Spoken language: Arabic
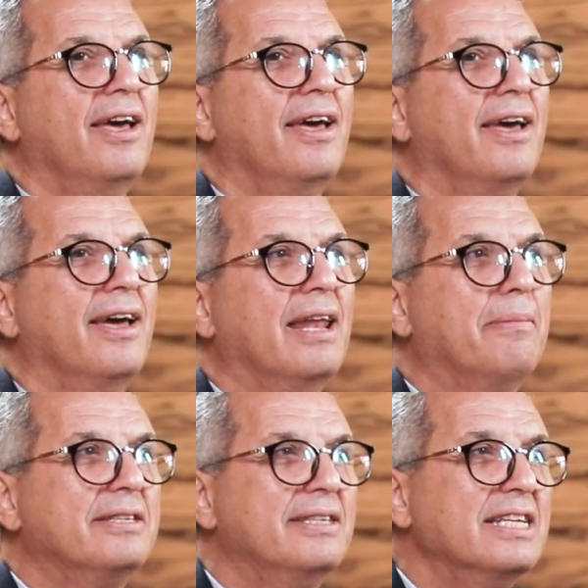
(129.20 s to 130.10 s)
آه،
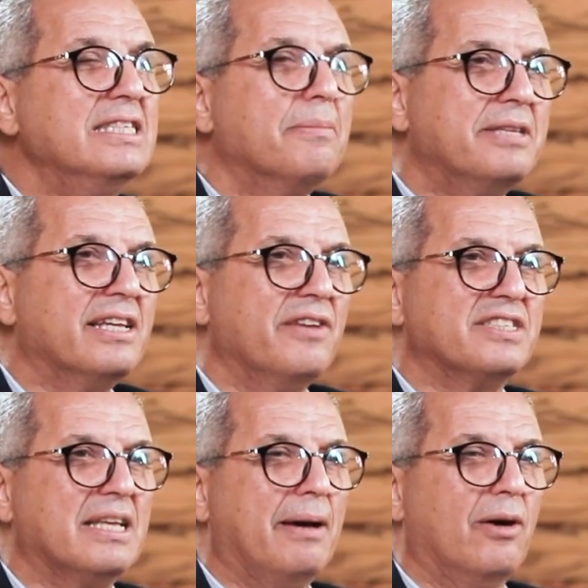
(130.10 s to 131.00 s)
لما الناس بتجري في
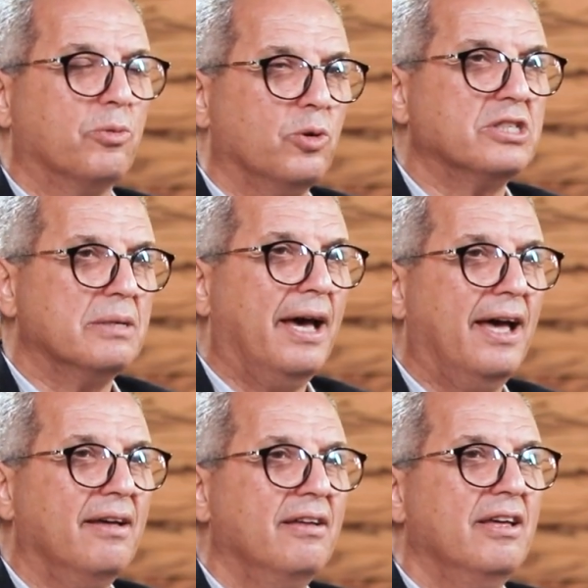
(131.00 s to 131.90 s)
السبق وبتوع
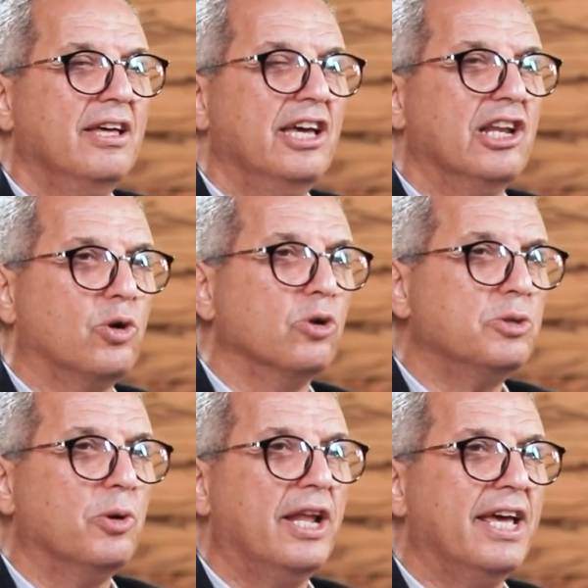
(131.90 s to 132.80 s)
السباحه
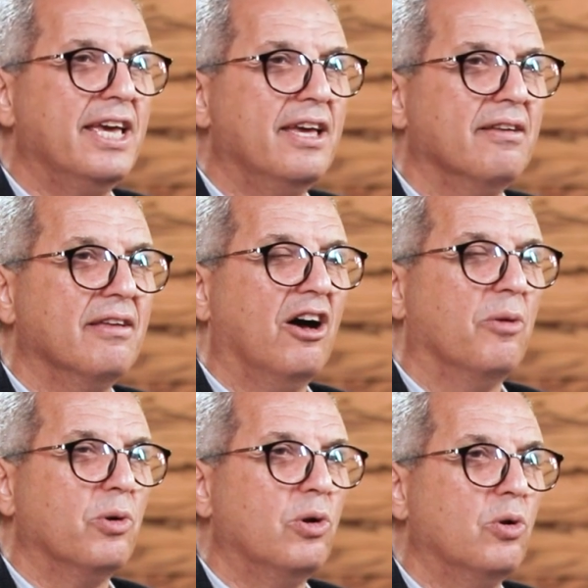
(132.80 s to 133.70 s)
الكوتش بيقول لها ايه
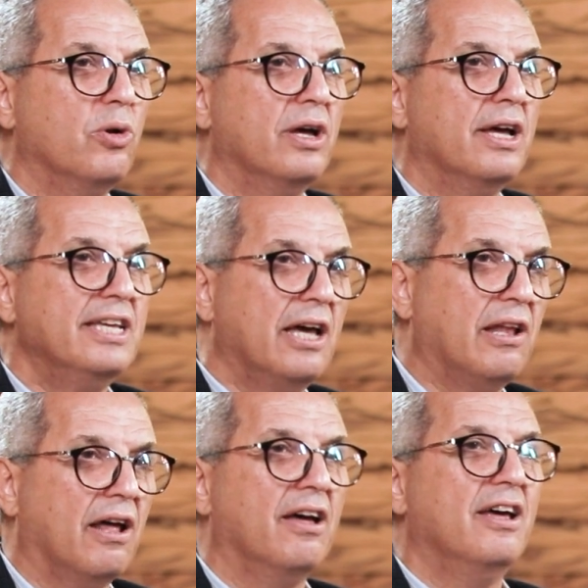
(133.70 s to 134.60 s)
او بيقول له
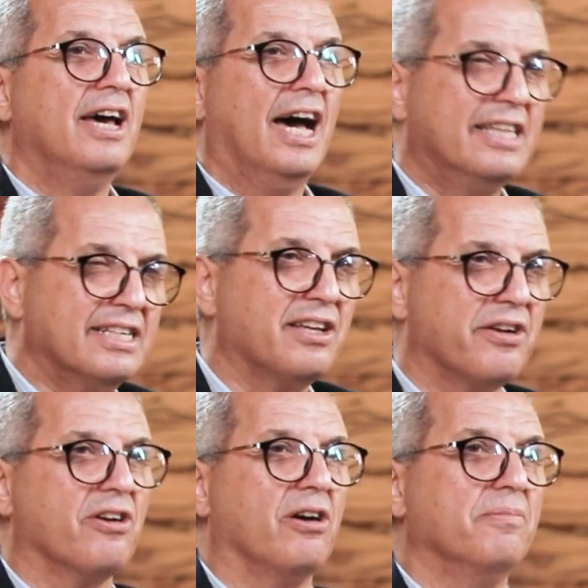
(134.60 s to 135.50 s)
يلا هتكسر
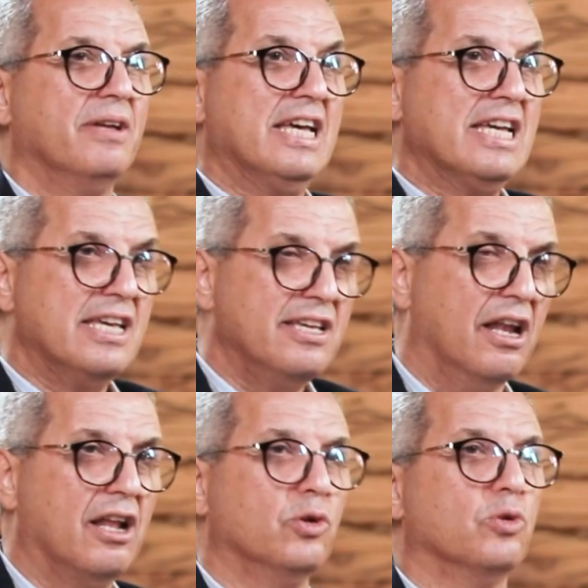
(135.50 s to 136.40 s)
الرقم
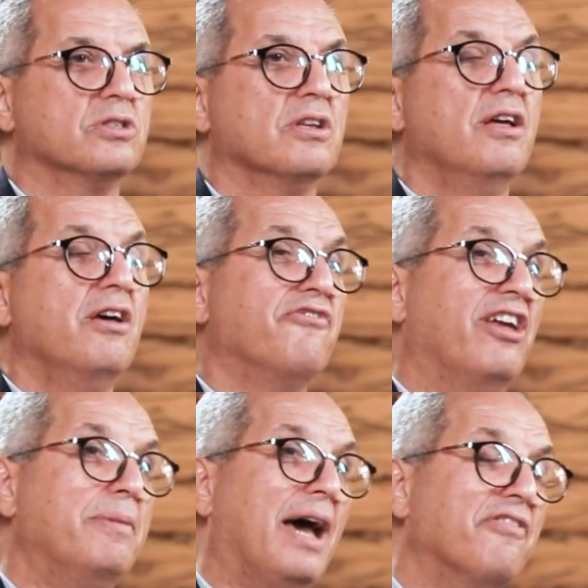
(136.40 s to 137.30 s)
يلا دوس
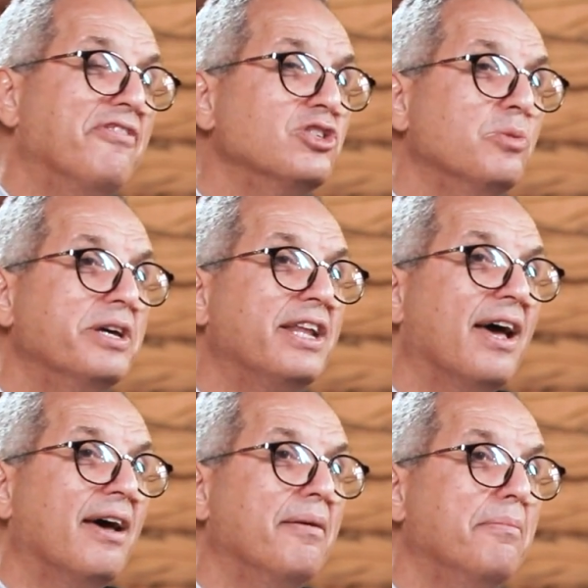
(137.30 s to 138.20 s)
فاللي بيحفزهم
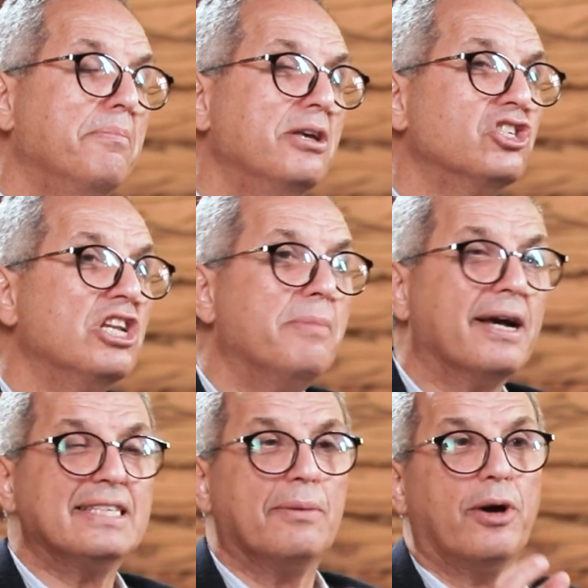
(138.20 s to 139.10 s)
هنا مش
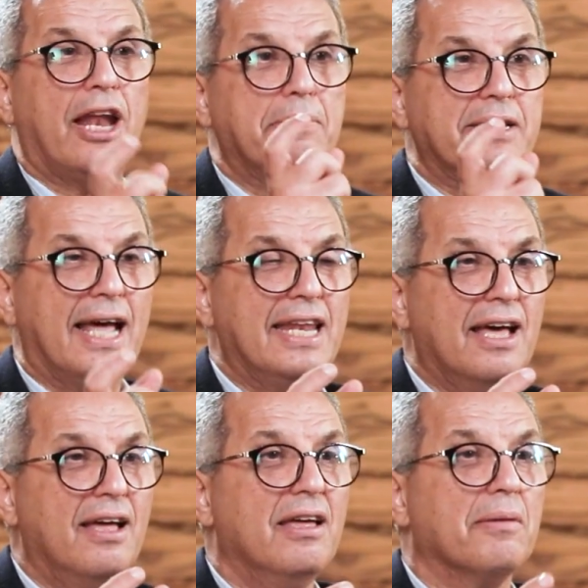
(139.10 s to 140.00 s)
المكسب ولا
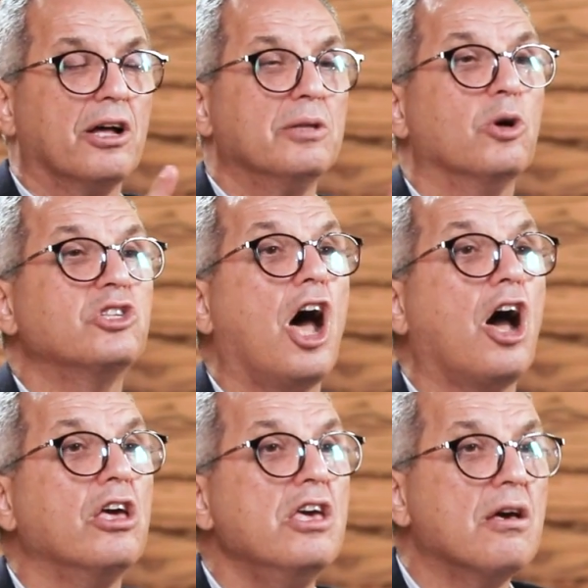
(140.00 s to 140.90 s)
الميداليه قد هو
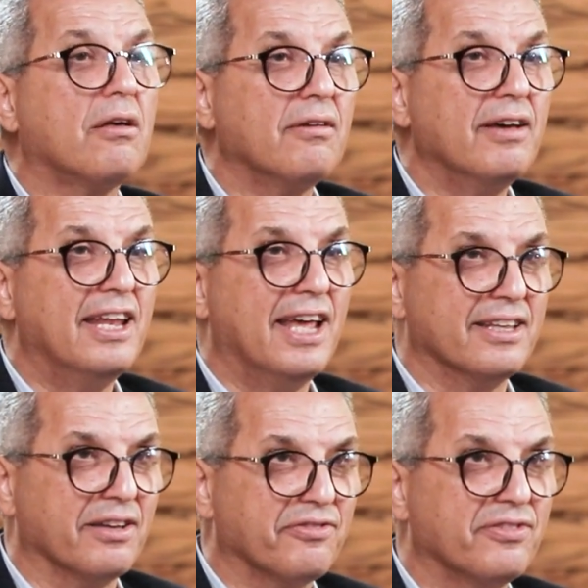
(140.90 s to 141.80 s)
تحقيق
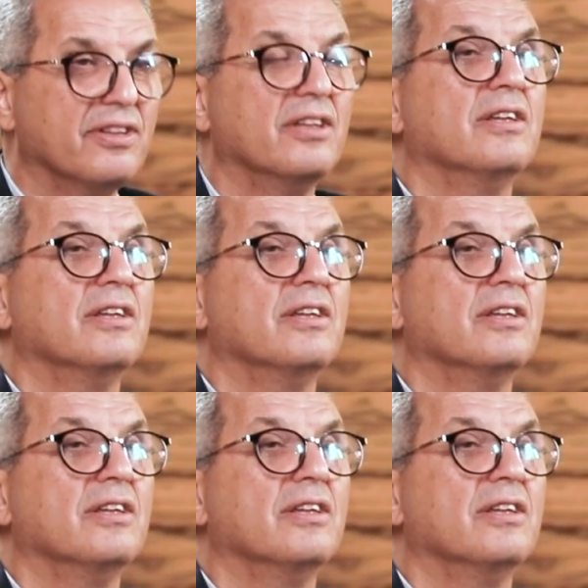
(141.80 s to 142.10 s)
الهدف